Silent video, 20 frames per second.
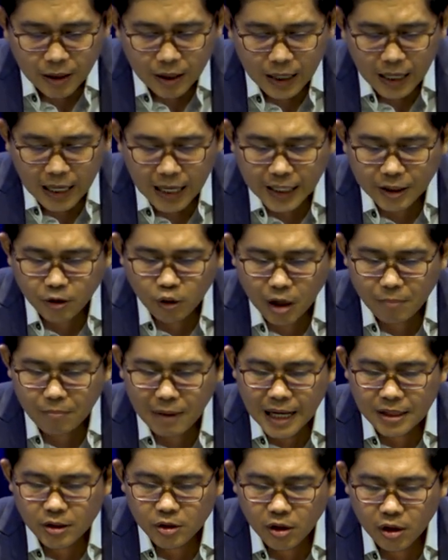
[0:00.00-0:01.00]
hai cốt
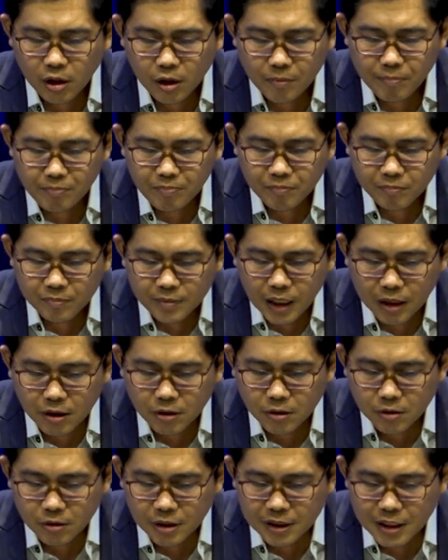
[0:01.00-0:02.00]
bàn dốt
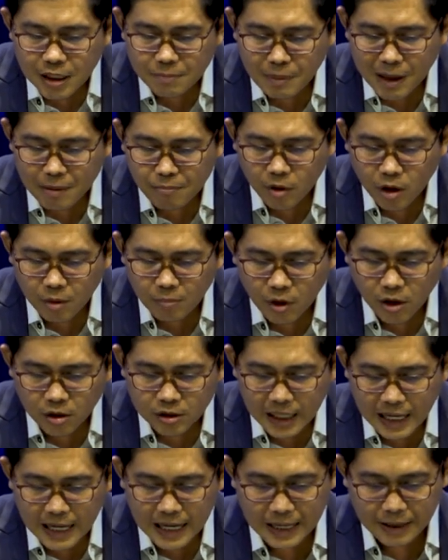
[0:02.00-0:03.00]
tâu nị dây prap bong bong
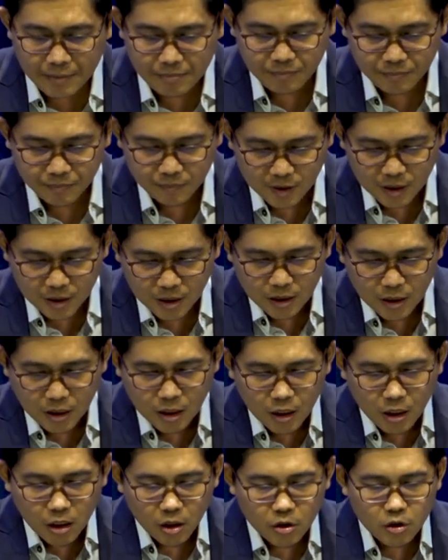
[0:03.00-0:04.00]
thà
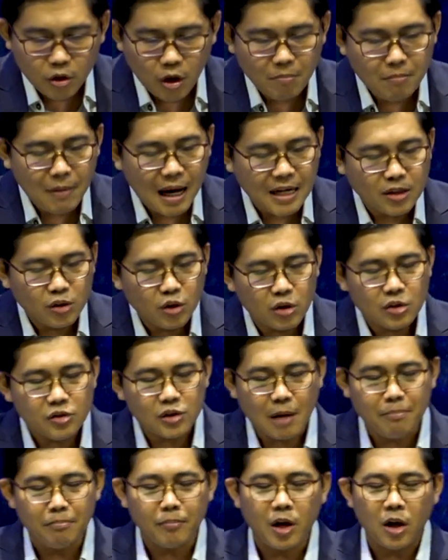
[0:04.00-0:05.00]
nhóm bàn dốt
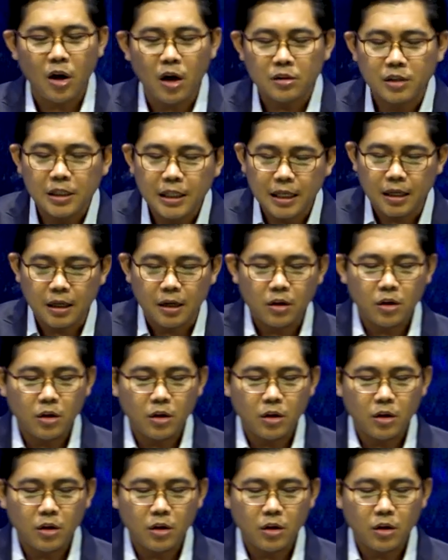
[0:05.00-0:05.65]
sọc mà đón tiết